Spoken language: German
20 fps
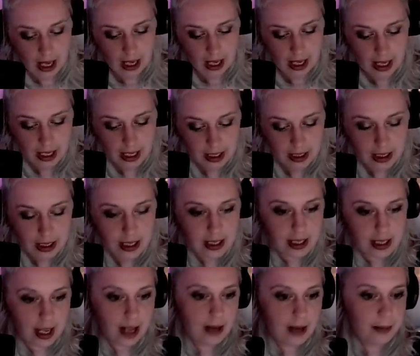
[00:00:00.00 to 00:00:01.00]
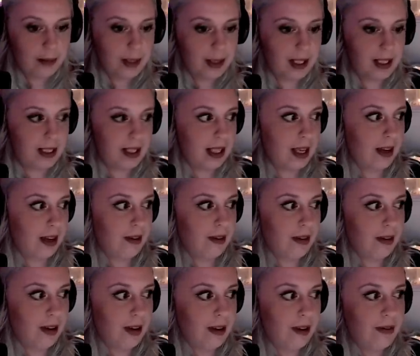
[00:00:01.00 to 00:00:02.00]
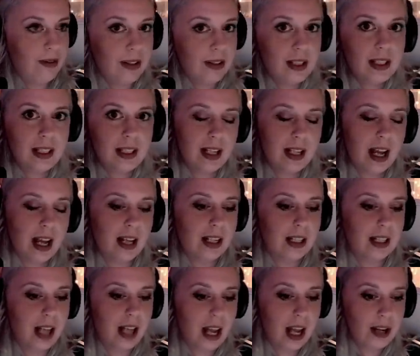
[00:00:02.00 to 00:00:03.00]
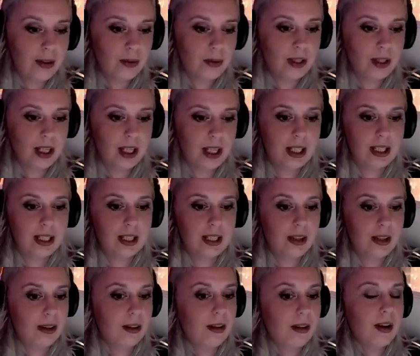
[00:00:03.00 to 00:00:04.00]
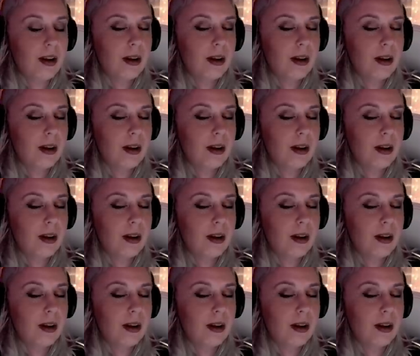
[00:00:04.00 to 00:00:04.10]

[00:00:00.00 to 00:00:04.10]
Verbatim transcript: hinter seinem PC findet sie eine kleine Notiz, die